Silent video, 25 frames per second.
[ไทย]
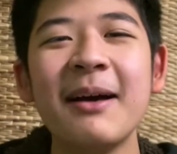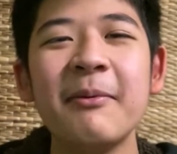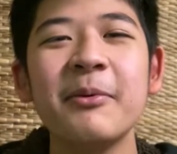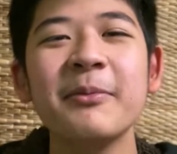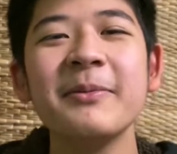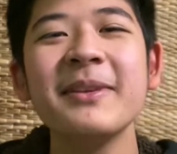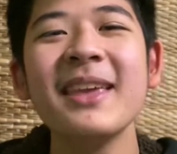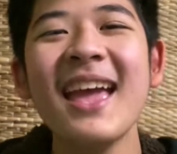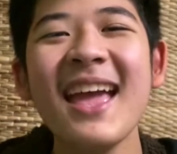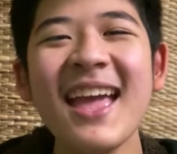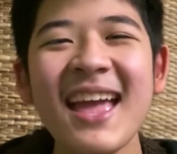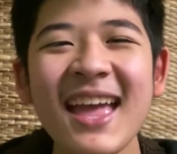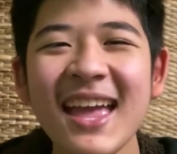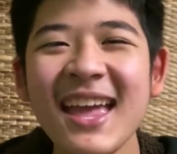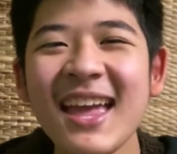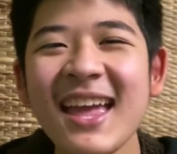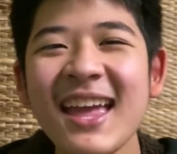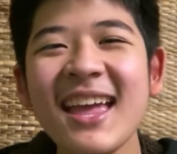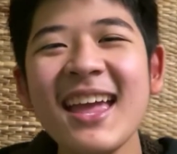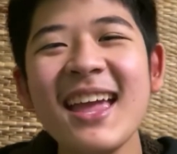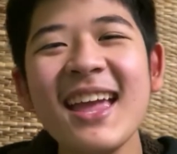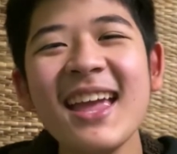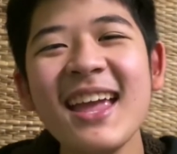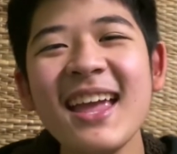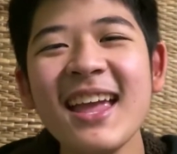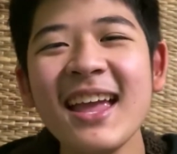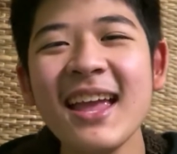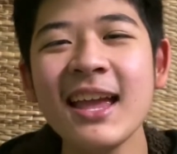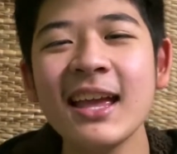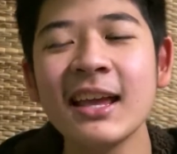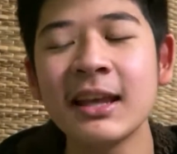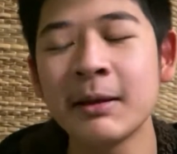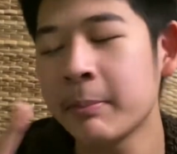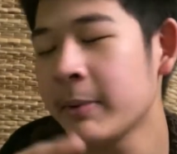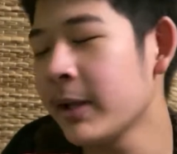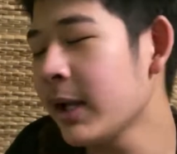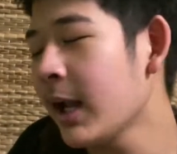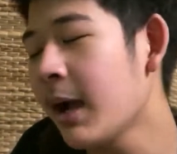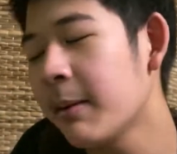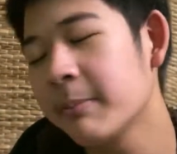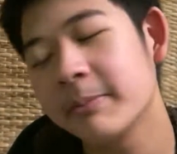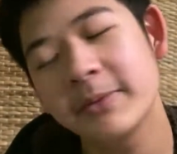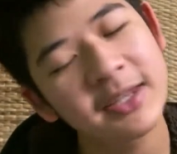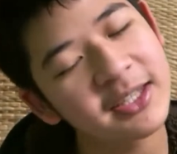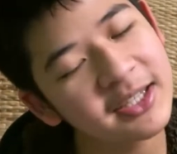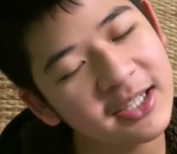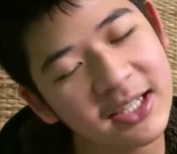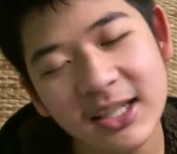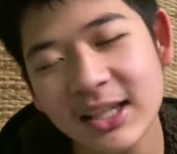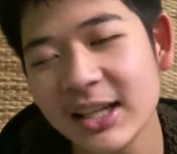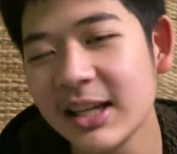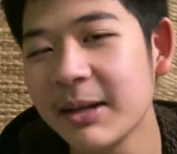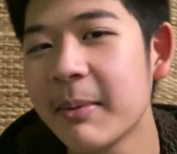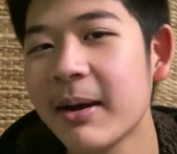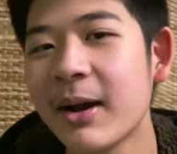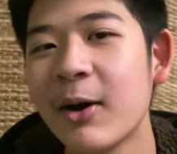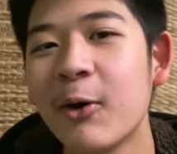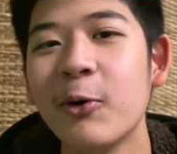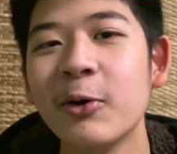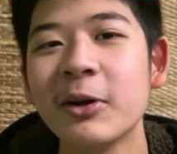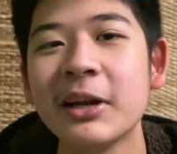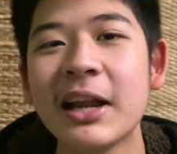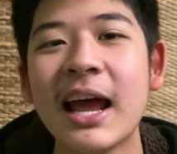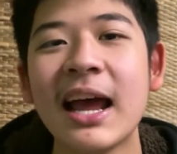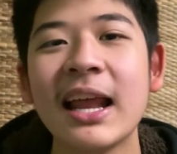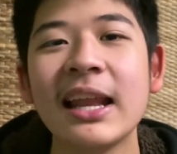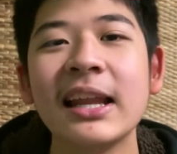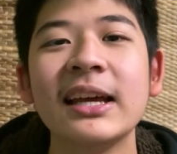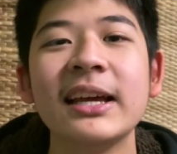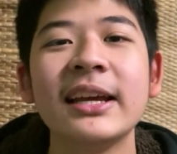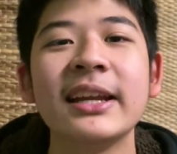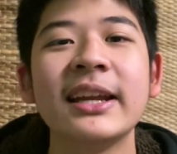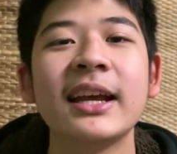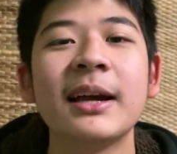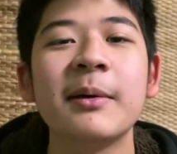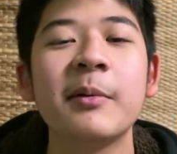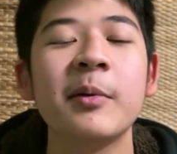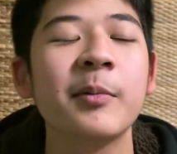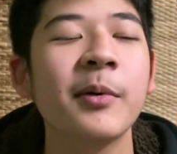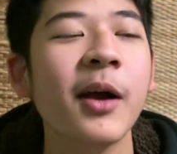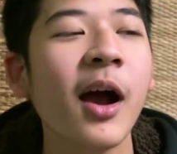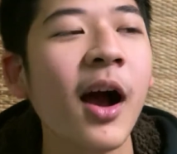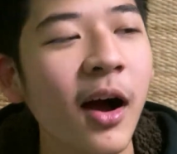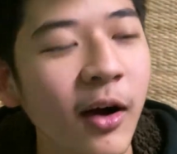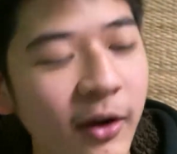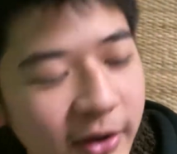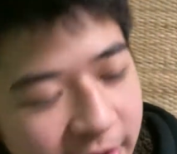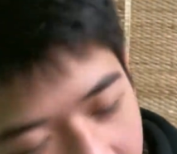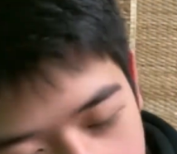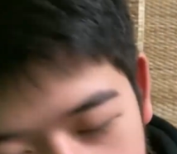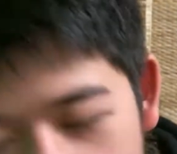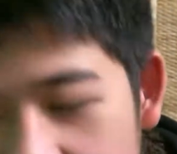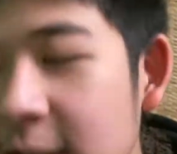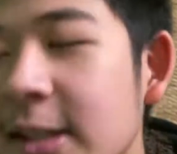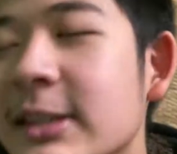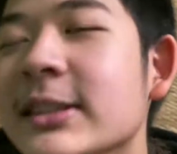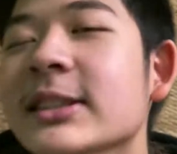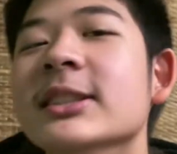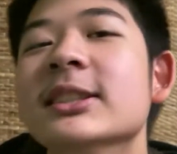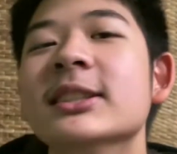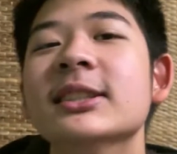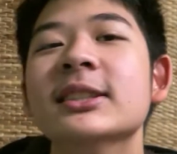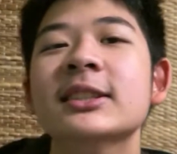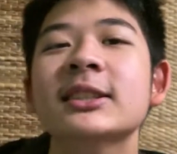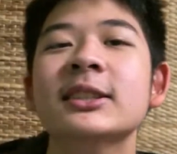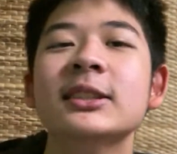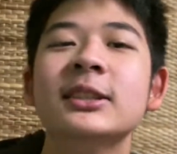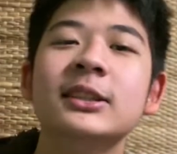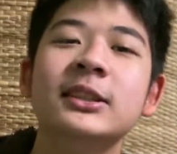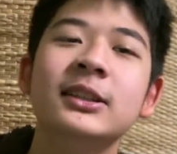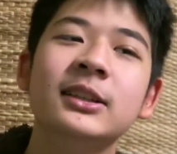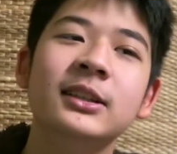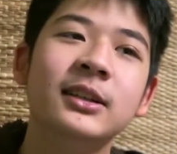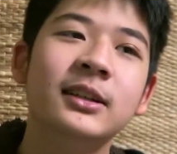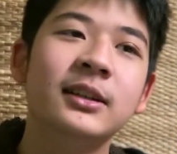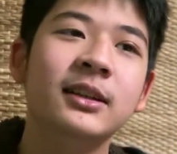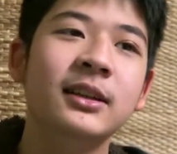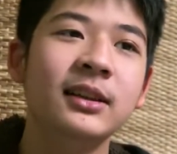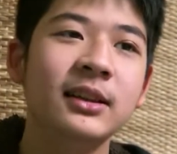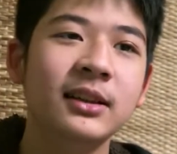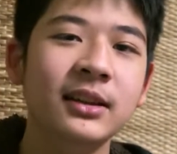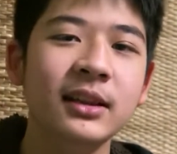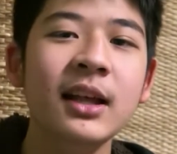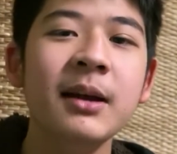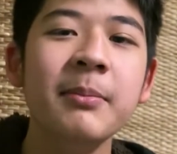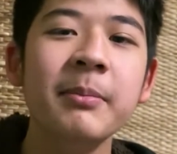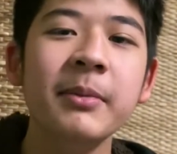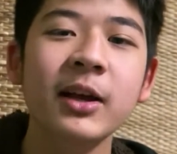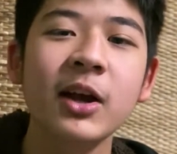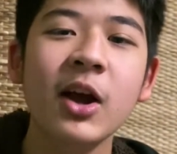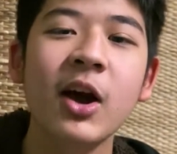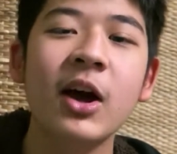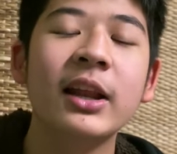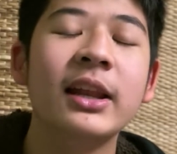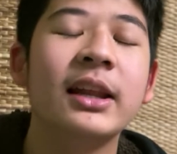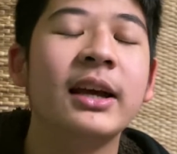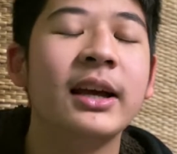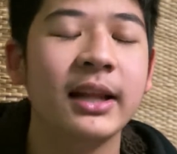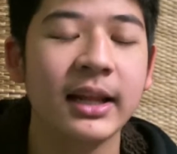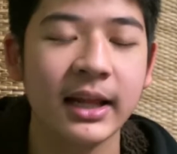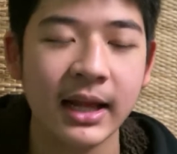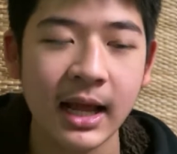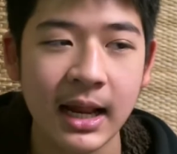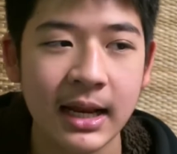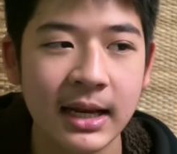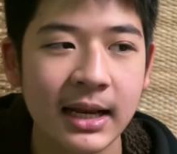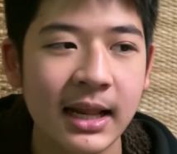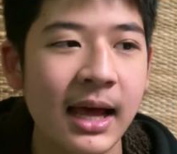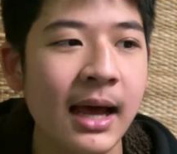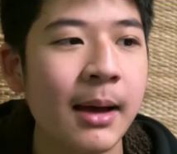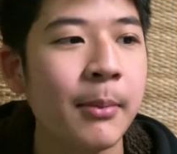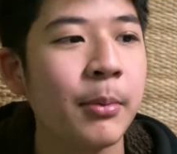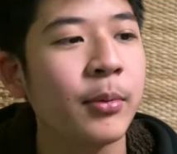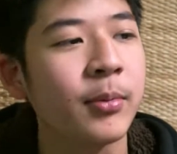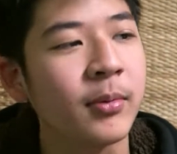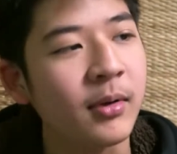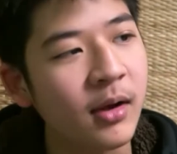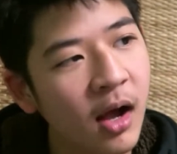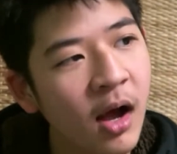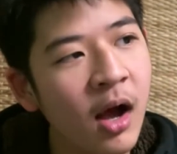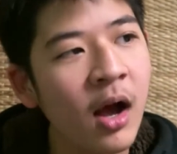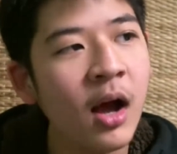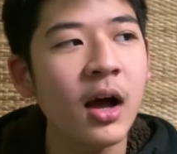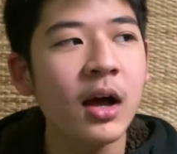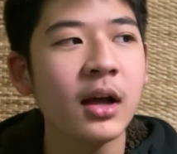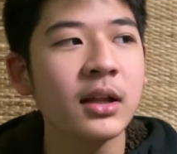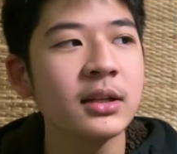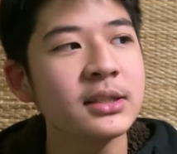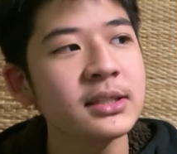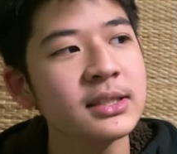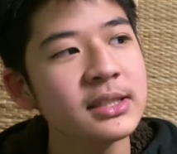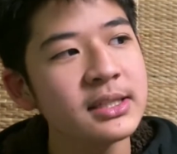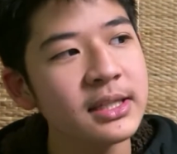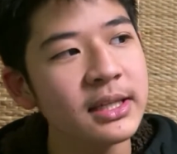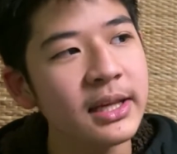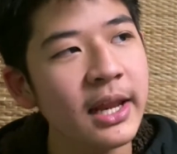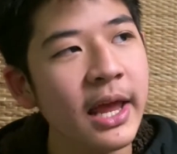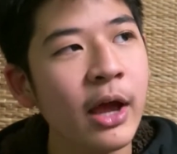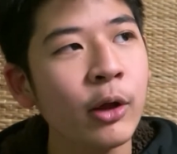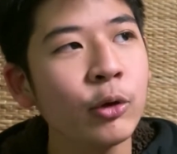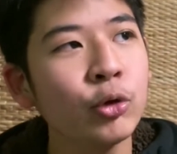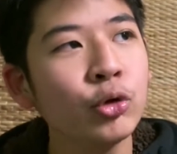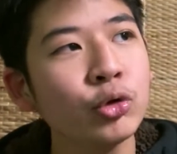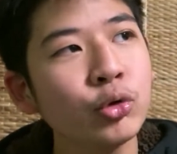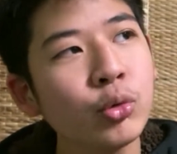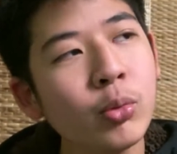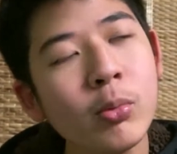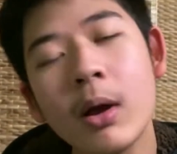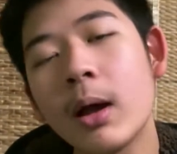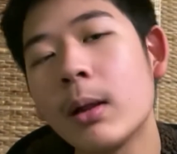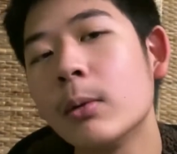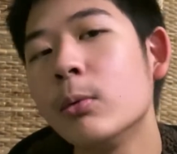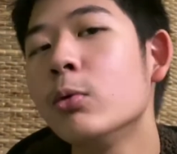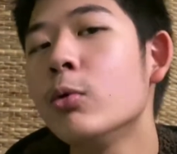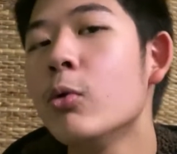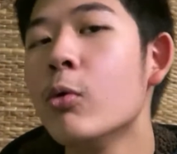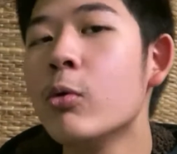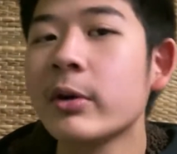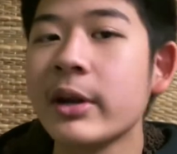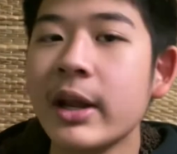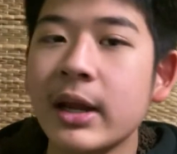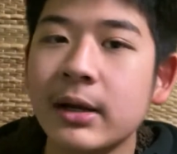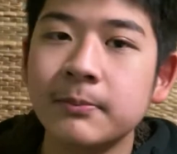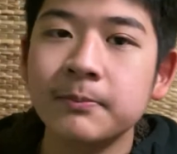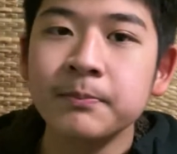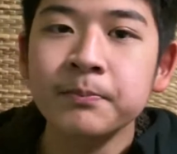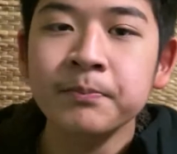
บผมเย้ไม่ได้ทำทีรีนี้มาโคตรนานเลยนะครับผมก็ โอเค เริ่มมันก่อนเลยแล้วกันนะครับผมก็จริง ๆแล้วลูกทุ่งกับลูกกุ้งเนี่ย